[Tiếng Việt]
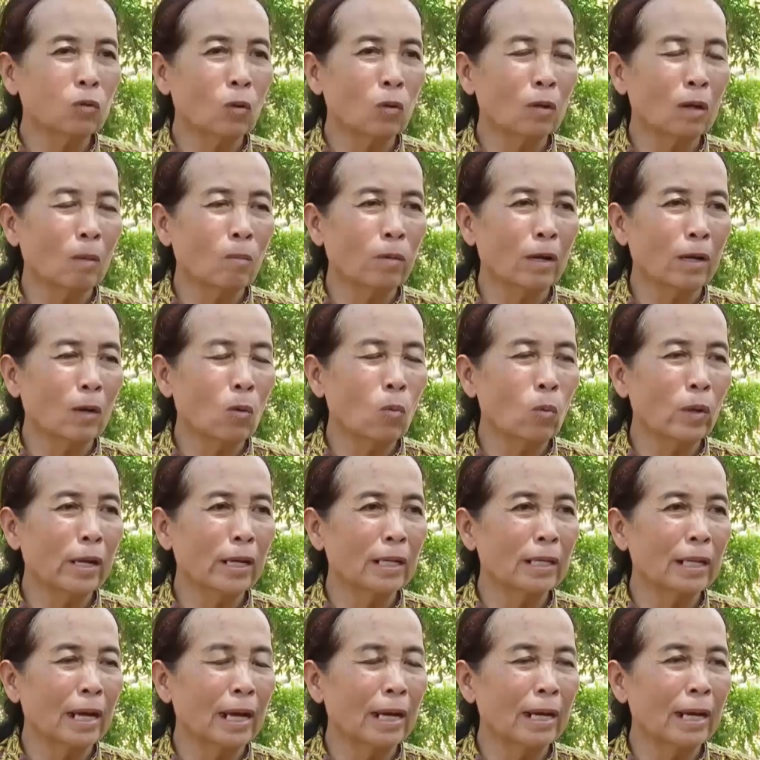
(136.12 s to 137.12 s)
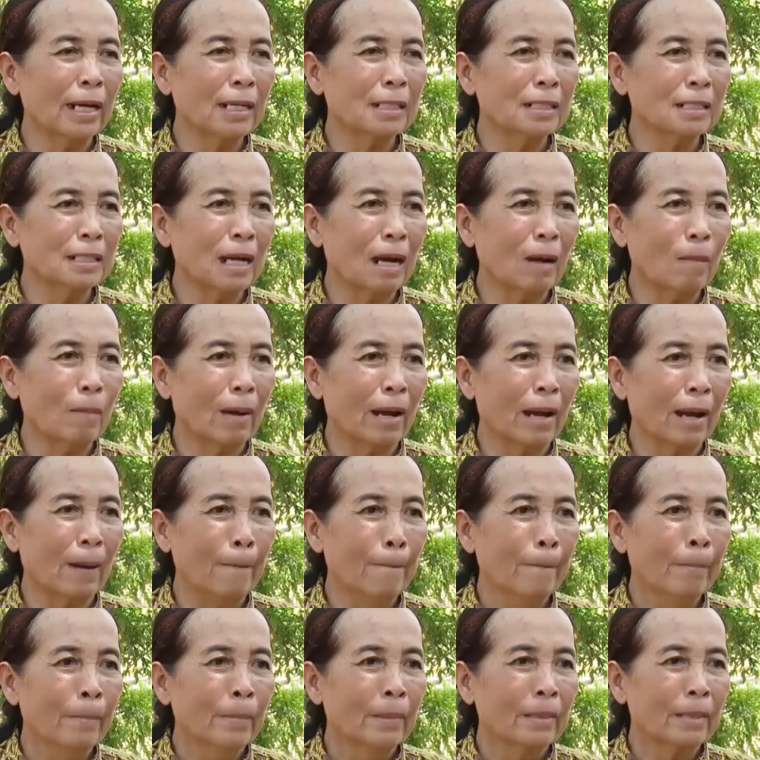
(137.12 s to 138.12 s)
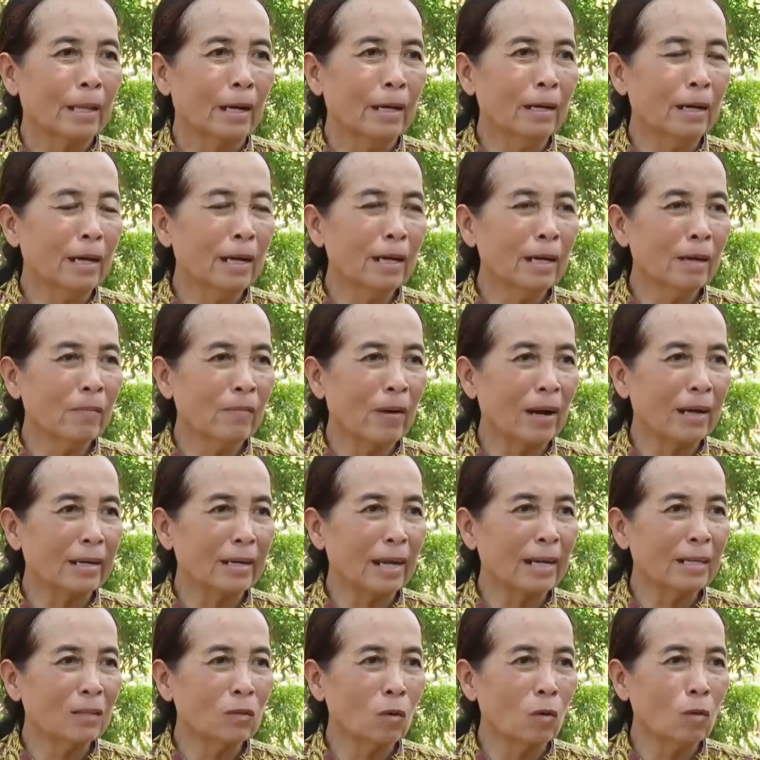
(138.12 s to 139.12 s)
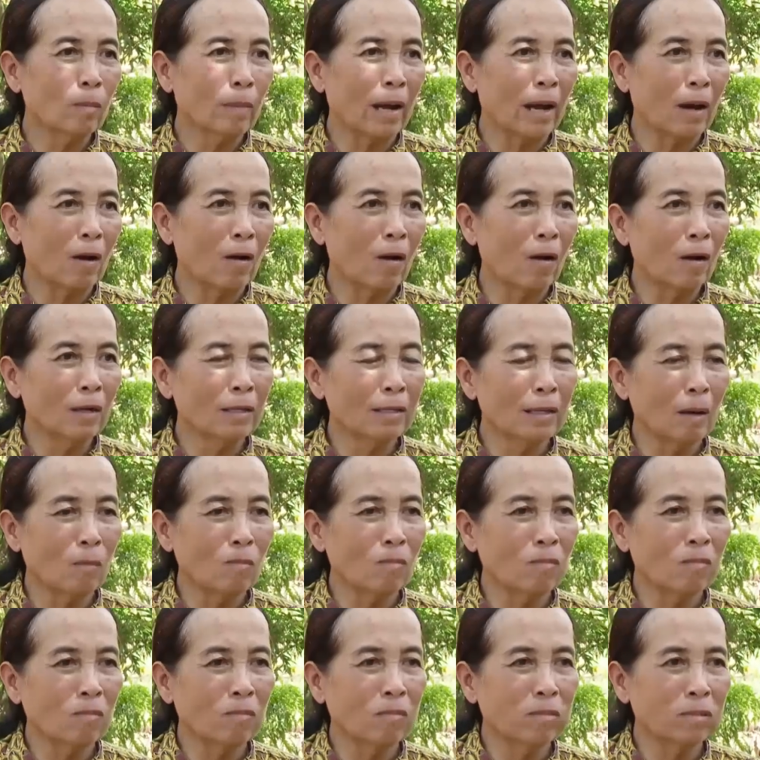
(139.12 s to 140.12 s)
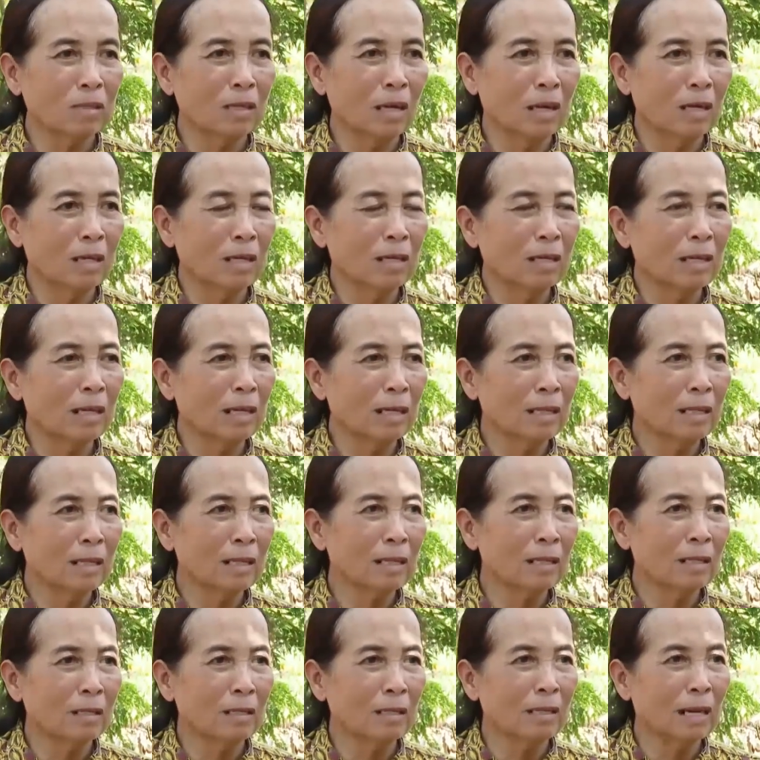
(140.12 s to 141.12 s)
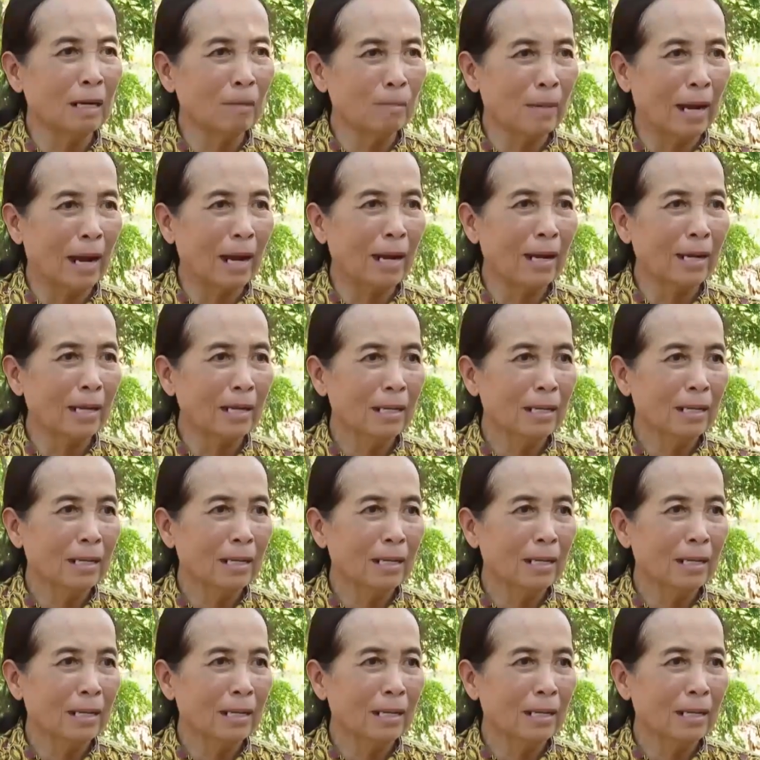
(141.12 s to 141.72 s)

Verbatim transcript: Tôi không hiểu nguyên nhân cái làm sao mà tự ý cái phần đất tôi mà có trong trên cái thửa đất bả.